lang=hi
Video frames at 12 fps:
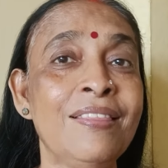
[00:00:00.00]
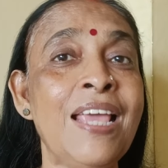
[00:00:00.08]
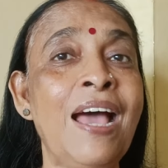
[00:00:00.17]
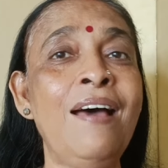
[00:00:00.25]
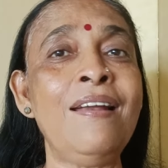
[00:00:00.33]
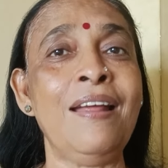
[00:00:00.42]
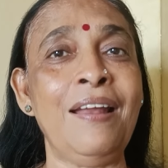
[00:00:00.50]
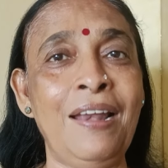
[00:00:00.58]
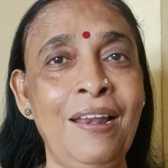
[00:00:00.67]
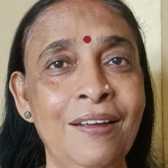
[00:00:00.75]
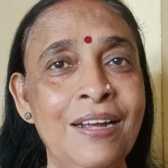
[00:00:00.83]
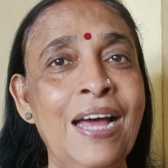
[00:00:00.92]
ध्यान
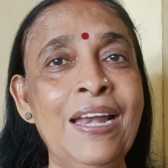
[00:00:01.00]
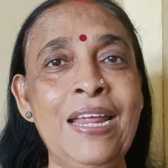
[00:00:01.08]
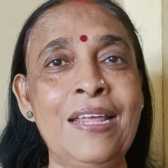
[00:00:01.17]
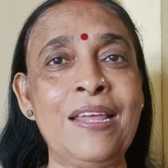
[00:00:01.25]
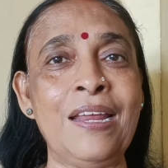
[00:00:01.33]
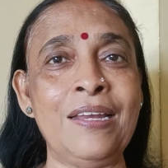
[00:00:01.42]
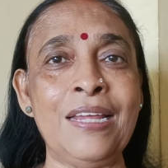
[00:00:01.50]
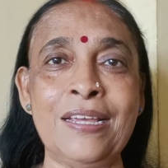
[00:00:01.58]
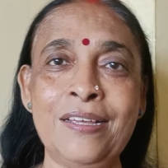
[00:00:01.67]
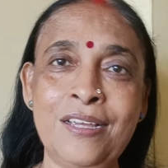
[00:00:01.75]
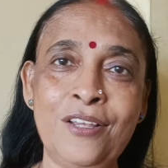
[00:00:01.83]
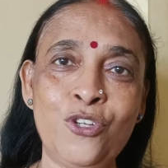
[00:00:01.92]
लगाने के
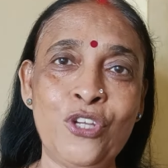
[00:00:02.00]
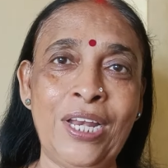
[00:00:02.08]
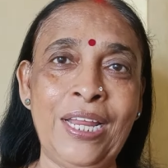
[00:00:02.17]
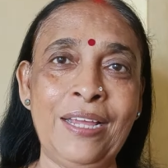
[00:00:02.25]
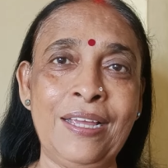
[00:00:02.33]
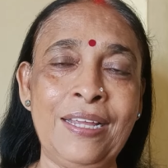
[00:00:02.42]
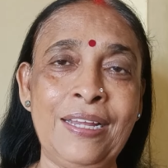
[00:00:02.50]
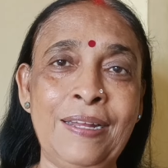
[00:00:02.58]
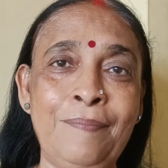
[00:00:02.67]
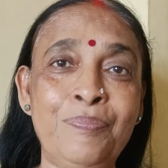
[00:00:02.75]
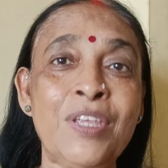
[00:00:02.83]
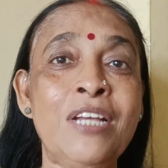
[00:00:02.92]
लिए चले गए
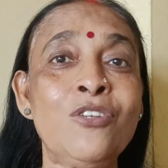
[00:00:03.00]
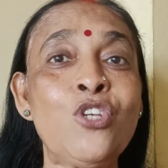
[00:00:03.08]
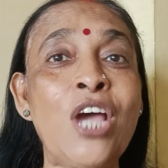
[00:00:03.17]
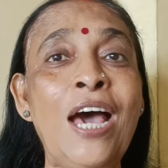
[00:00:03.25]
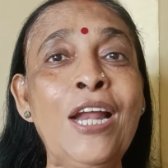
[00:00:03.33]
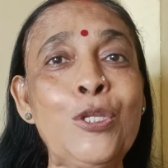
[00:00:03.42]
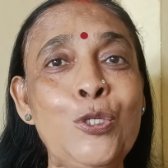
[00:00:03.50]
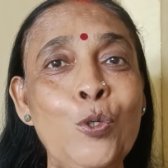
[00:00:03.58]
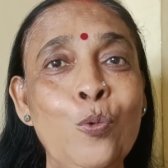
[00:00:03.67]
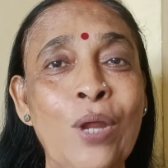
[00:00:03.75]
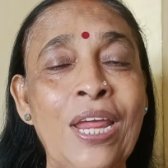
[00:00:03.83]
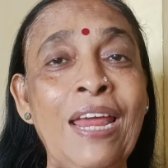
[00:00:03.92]
हैं चार
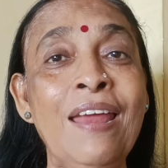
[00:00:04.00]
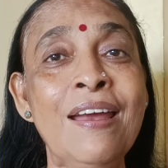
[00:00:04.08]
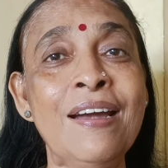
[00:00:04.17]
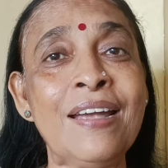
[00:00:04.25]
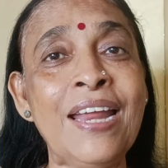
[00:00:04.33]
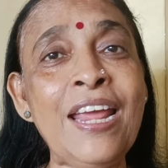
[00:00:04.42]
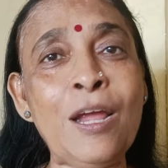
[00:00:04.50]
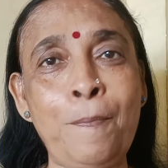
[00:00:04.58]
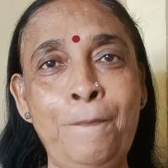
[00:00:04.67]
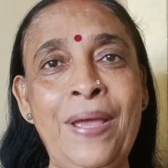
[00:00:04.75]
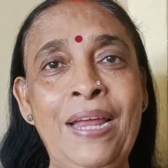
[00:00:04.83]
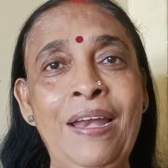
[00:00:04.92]
जून के
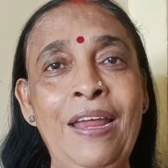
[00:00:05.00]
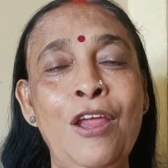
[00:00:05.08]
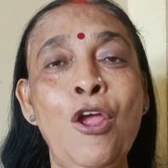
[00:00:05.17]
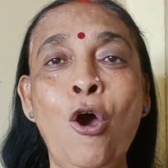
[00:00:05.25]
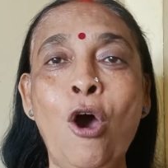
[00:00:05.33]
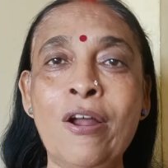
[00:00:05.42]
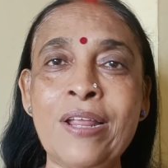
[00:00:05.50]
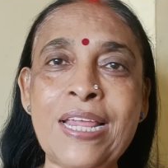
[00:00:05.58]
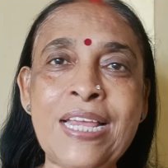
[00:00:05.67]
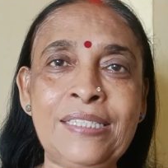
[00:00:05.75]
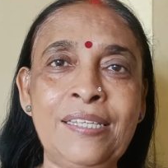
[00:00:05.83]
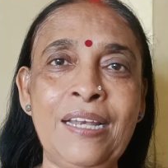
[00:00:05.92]
ठीक पहले और
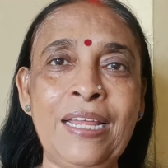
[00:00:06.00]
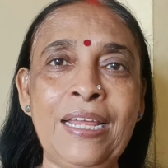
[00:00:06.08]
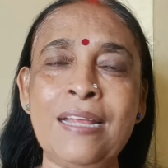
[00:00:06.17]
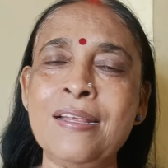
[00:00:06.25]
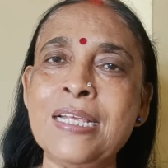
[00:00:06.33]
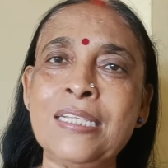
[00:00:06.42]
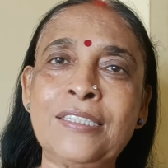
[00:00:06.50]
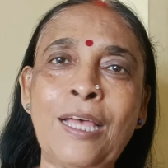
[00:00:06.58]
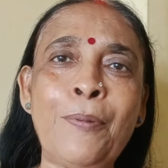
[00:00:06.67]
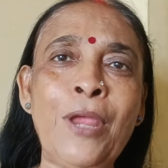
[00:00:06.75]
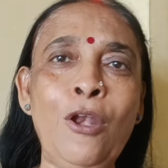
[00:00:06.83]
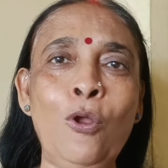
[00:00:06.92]
इसलिए
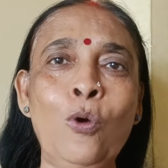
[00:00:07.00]
सभी